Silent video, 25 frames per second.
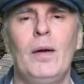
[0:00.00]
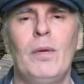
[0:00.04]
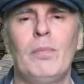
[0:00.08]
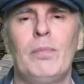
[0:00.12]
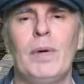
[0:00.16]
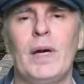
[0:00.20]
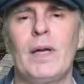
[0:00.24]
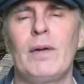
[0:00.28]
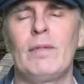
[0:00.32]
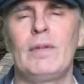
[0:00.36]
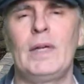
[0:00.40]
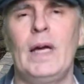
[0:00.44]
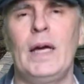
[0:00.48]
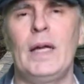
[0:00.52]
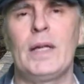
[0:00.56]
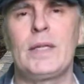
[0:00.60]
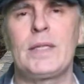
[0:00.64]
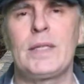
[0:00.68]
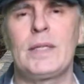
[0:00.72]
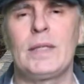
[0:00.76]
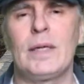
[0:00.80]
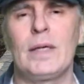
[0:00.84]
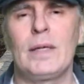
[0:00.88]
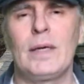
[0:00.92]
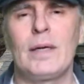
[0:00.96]

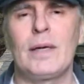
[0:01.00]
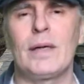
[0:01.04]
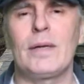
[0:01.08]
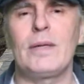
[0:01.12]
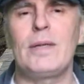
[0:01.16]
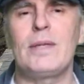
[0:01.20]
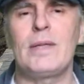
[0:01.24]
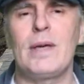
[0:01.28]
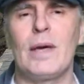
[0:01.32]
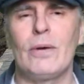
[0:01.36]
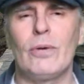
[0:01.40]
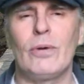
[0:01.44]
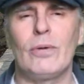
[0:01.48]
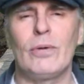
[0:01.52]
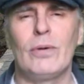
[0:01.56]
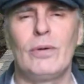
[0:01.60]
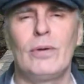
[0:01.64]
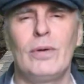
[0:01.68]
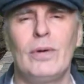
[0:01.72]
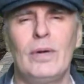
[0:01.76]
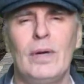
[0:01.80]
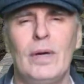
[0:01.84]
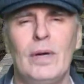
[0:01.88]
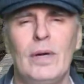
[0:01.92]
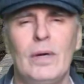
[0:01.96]
Появляется Крысео.
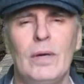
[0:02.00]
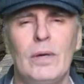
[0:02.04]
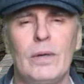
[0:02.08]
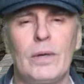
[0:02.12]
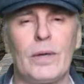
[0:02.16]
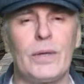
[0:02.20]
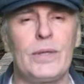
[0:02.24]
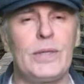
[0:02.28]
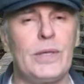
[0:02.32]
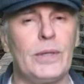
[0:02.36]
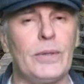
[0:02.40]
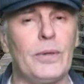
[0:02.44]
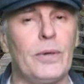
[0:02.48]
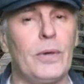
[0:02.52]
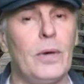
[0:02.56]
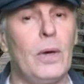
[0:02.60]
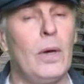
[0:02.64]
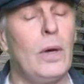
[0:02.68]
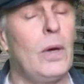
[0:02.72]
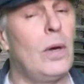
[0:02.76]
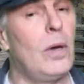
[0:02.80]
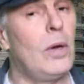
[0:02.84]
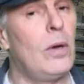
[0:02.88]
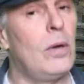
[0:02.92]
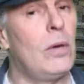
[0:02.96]
Крысео.
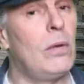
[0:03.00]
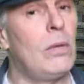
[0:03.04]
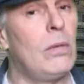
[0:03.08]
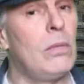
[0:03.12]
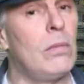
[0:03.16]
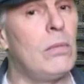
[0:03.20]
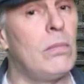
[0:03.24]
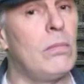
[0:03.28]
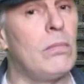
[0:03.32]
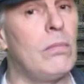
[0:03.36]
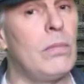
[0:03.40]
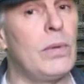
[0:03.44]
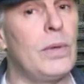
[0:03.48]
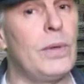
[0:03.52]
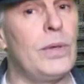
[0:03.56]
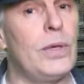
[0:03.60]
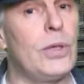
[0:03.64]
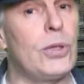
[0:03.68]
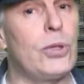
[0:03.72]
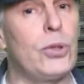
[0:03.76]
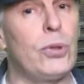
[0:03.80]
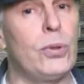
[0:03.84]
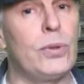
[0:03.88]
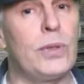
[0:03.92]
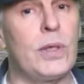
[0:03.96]

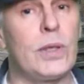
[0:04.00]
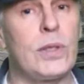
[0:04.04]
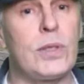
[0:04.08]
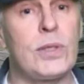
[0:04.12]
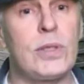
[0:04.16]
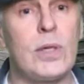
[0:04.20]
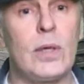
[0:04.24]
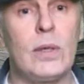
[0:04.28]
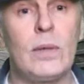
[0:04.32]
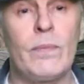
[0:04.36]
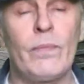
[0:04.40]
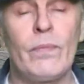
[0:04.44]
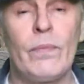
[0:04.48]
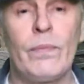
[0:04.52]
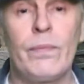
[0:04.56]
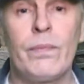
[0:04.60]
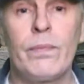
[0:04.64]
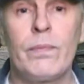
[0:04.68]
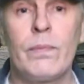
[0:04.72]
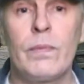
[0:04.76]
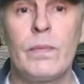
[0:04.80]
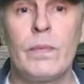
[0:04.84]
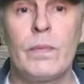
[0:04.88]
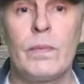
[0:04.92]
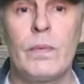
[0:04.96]
Мне чудится.
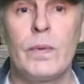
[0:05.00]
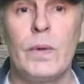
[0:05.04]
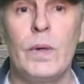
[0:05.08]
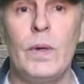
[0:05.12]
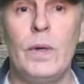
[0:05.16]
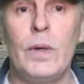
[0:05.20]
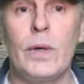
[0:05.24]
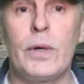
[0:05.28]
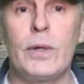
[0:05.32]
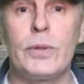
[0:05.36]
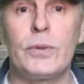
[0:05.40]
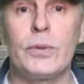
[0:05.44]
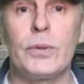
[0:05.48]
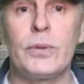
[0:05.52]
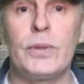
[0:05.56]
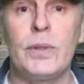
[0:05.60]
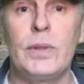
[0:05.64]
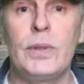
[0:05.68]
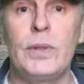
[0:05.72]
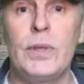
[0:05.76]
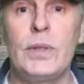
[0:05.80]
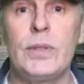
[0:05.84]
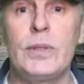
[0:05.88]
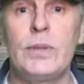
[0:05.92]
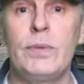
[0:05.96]
Или кто-то
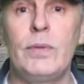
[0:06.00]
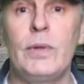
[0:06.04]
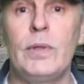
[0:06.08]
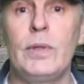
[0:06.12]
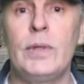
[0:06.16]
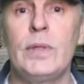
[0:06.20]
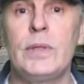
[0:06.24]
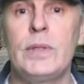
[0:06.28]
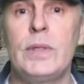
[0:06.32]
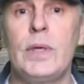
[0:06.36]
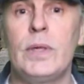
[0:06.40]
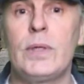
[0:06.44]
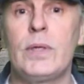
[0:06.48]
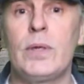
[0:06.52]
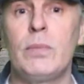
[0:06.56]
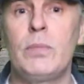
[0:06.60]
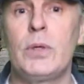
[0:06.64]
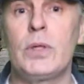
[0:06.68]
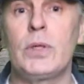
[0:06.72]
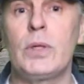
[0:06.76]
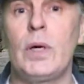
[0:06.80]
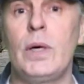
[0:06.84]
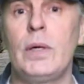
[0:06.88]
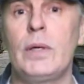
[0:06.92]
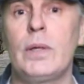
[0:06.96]
действительно здесь
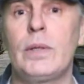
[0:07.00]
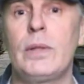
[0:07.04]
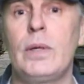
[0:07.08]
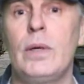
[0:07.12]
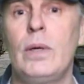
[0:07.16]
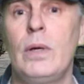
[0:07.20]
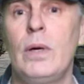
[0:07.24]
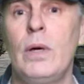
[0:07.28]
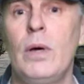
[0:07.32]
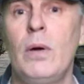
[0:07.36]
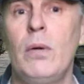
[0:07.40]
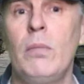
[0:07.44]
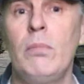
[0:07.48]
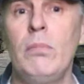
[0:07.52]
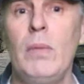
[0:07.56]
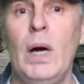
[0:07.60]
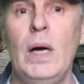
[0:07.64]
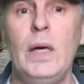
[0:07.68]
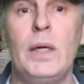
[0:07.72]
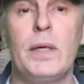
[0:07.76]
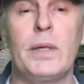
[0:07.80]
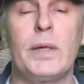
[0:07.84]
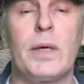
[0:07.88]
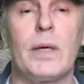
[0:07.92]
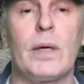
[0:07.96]
обижает
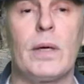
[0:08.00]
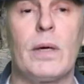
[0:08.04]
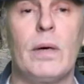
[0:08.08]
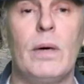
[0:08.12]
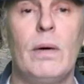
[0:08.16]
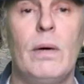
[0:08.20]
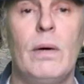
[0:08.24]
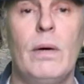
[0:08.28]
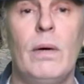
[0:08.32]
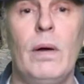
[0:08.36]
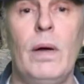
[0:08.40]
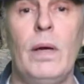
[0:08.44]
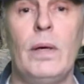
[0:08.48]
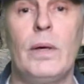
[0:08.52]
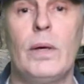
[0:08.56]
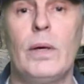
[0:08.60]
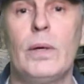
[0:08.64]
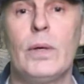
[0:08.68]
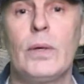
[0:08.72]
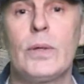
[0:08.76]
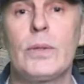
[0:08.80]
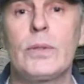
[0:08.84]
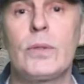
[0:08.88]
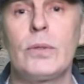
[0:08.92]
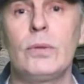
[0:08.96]
маленьких. Эй,
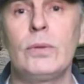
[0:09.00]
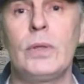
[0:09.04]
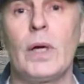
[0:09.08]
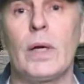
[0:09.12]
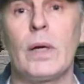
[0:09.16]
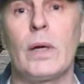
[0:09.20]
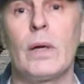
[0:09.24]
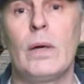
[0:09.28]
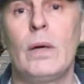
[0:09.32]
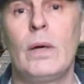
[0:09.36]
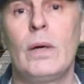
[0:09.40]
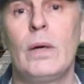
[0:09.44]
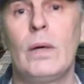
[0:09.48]
сударь,